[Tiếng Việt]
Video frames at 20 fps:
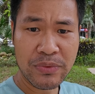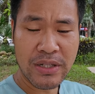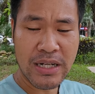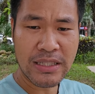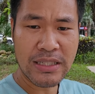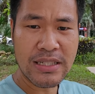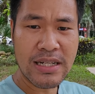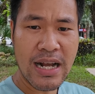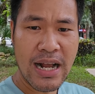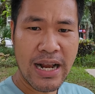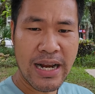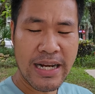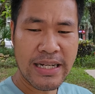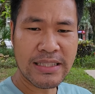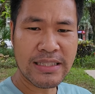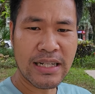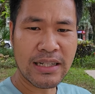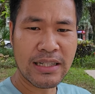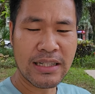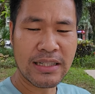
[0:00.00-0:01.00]
Cái thứ
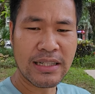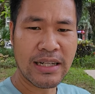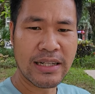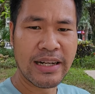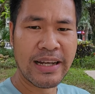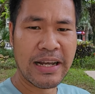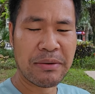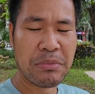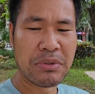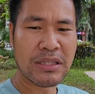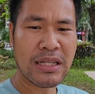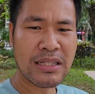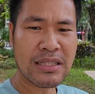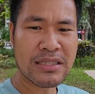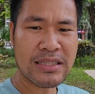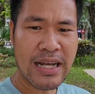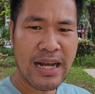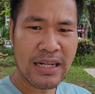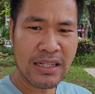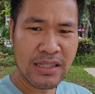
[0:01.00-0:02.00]
hai rằng ấy, là để mà
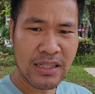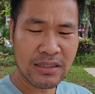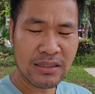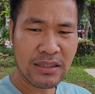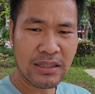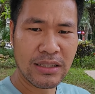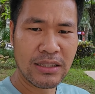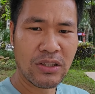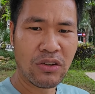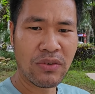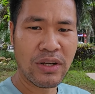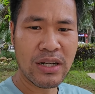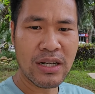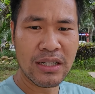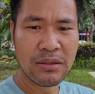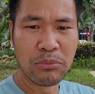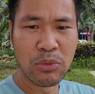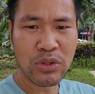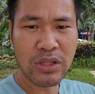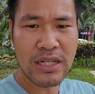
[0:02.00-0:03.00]
tăng giá được thì nó phải
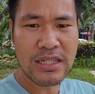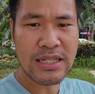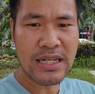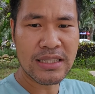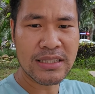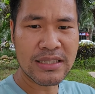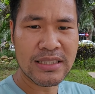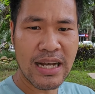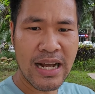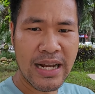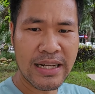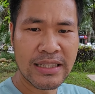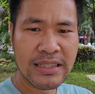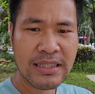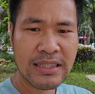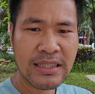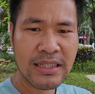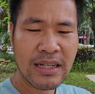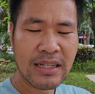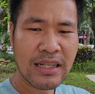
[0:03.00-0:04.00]
cần một thời gian dài,
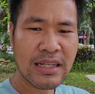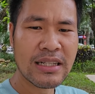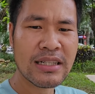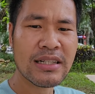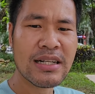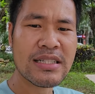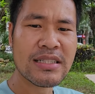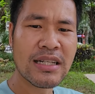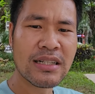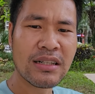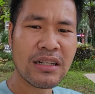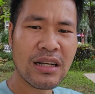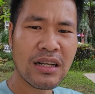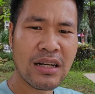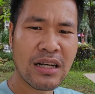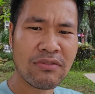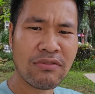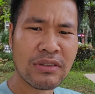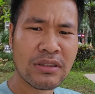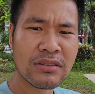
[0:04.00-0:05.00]
cái người dân
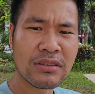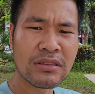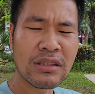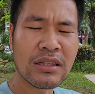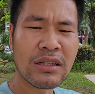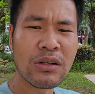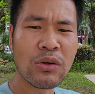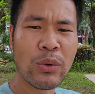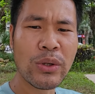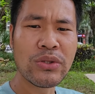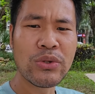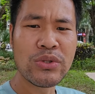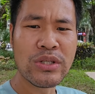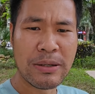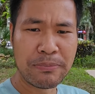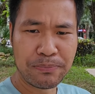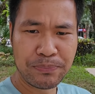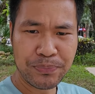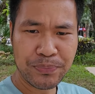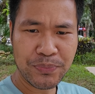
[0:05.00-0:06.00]
cần tích lũy thu
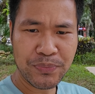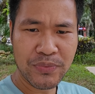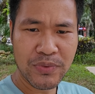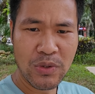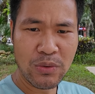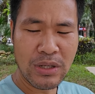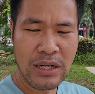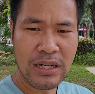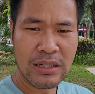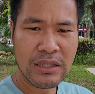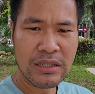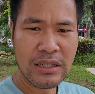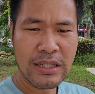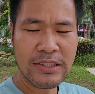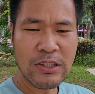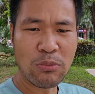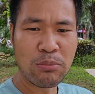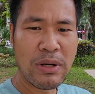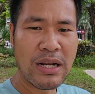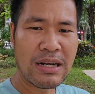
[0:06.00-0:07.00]
nhập, đúng không ạ?
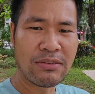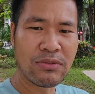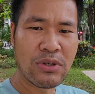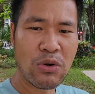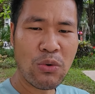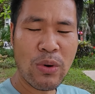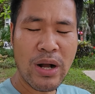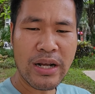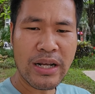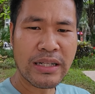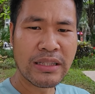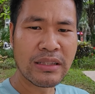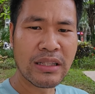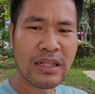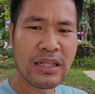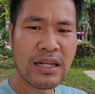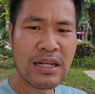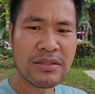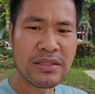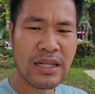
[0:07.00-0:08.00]
Trong mấy năm vừa qua kinh
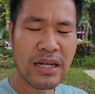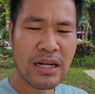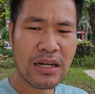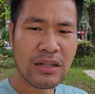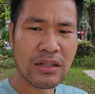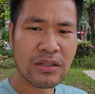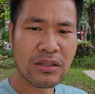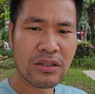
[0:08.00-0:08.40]
tế là gì ạ?